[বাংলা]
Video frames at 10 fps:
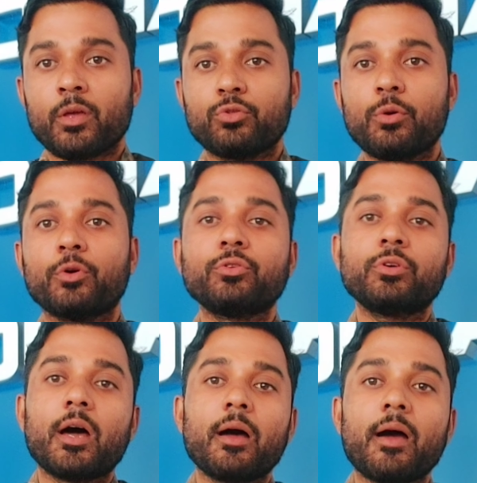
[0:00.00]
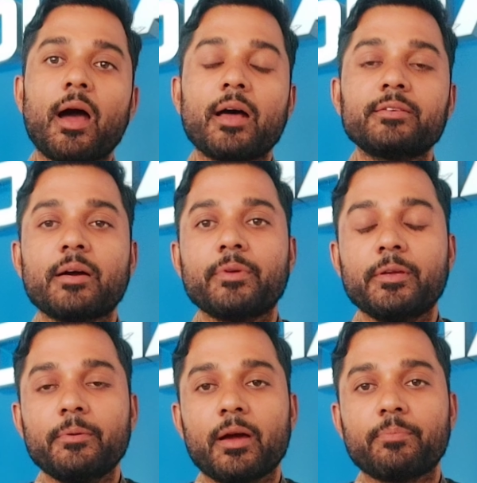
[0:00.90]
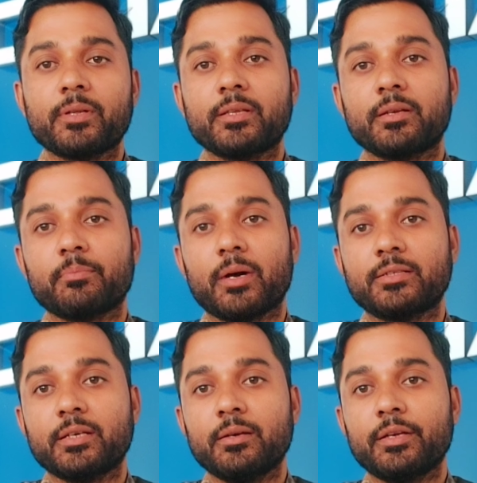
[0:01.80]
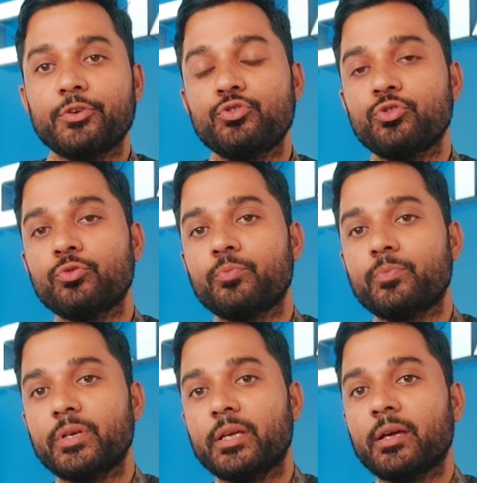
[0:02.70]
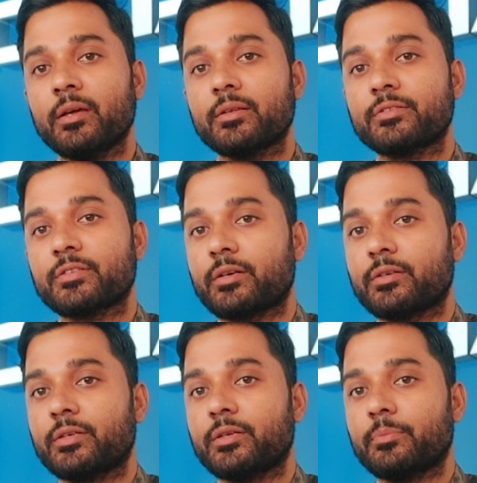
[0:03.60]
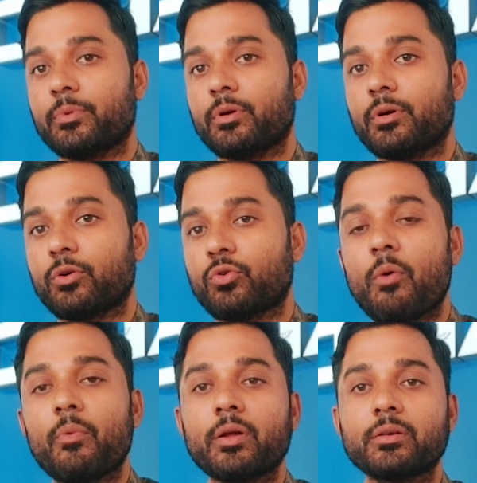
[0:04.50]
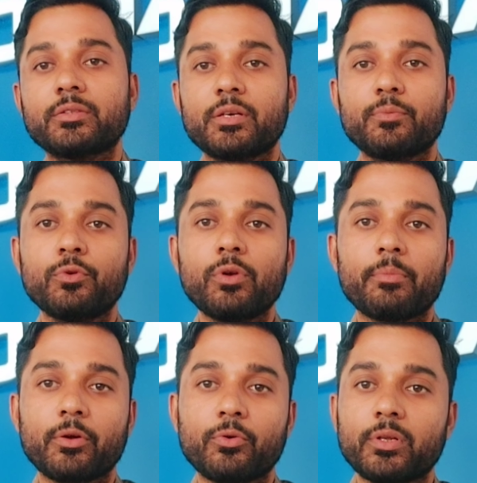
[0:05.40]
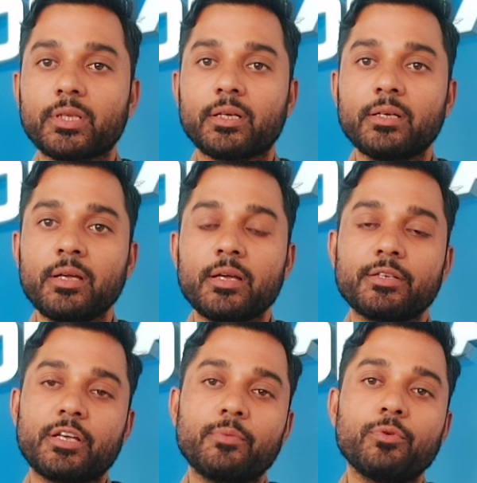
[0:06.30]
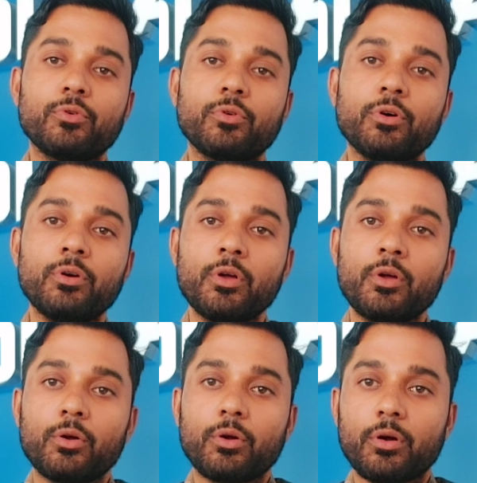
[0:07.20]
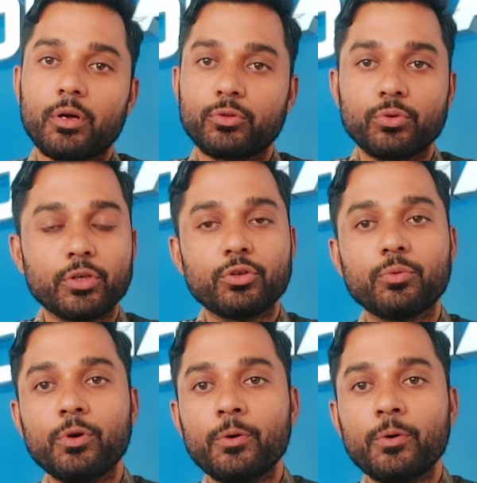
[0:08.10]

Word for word: তো বন্ধুরা আজ আমি আপনাদের মাঝে ইউটিউব নিয়ে চারটি কমন যে ভুল আমরা করে থাকি সেই ভুলগুলো তুলে ধরব